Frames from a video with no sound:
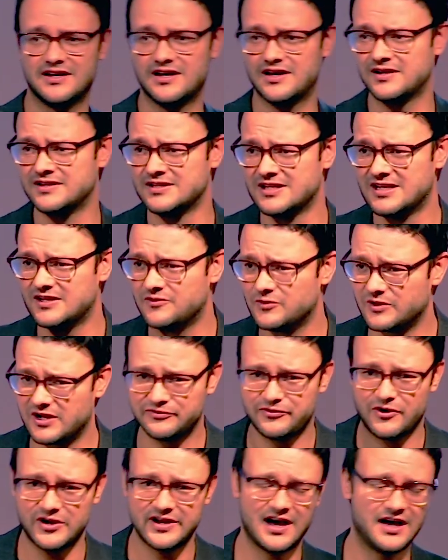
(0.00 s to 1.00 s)
der,
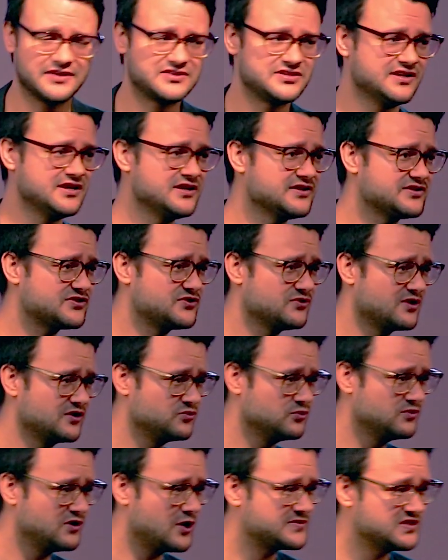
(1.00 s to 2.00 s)
oder voll der Atheist oder
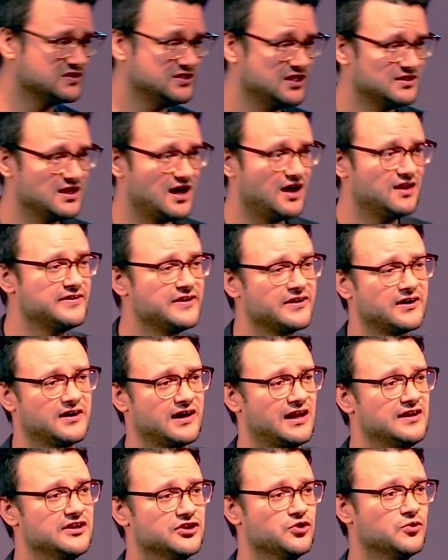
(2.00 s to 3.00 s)
du glaubst an irgendeine
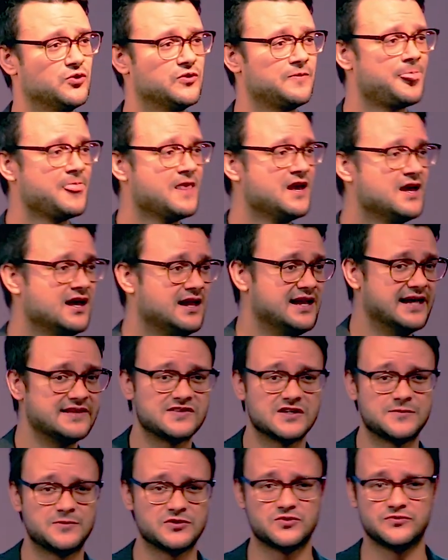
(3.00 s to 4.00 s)
andere Religion.
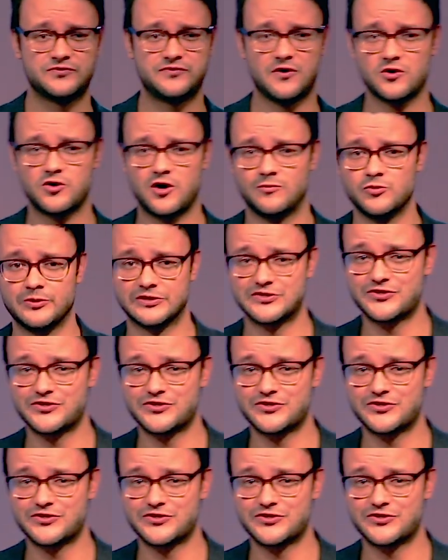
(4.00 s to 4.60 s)
Letztlich bist du vollkommen